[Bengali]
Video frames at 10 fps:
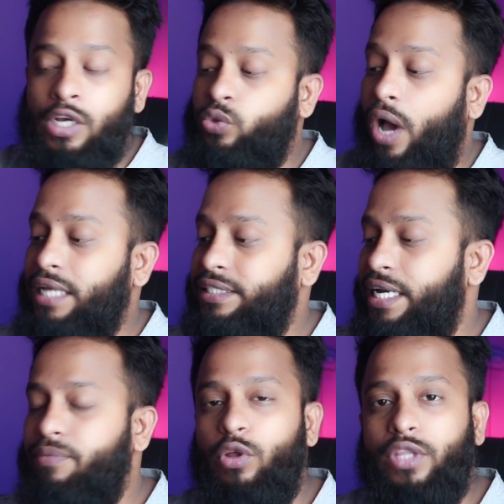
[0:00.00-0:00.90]
সো
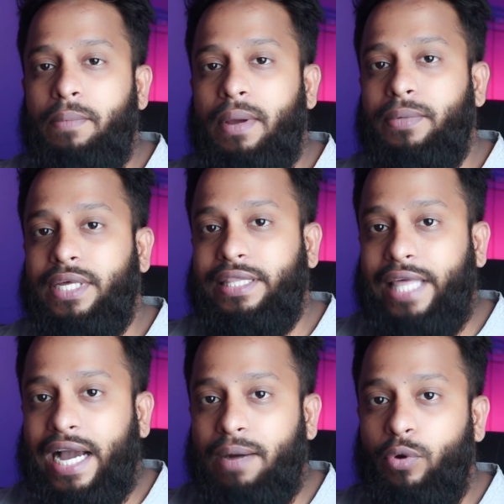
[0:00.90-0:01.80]
আজকের এই ভিডিওতে আমি আপনাদেরকে
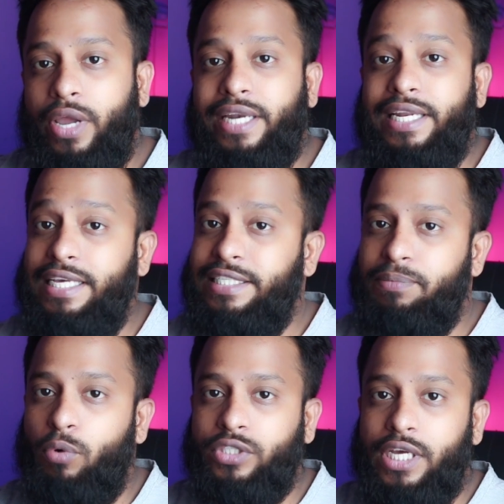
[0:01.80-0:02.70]
দেখাবো একটি
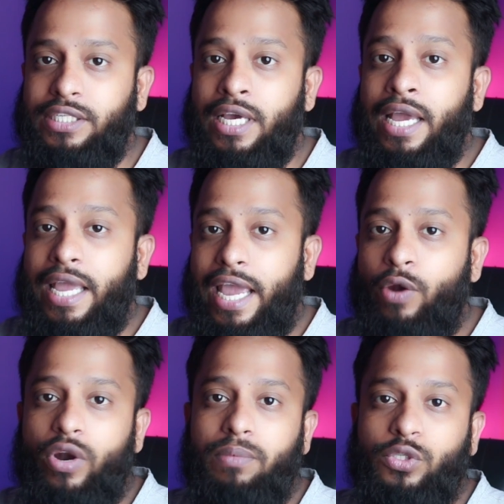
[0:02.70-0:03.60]
ইজি প্রসেস
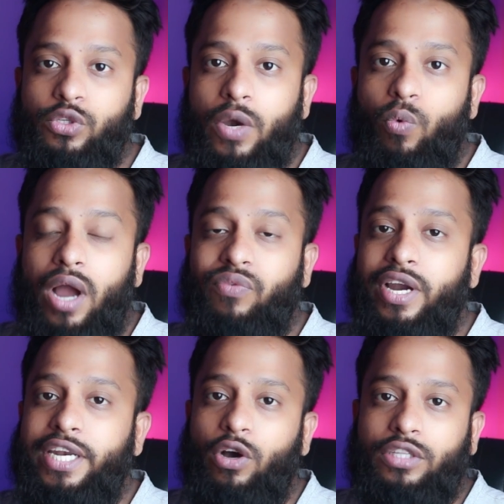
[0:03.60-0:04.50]
এনওডিএমসি দিয়ে
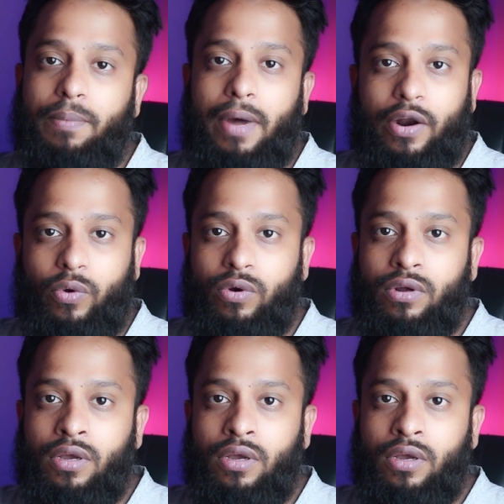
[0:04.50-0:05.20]
ওয়াইফাই ডি অথার বানানো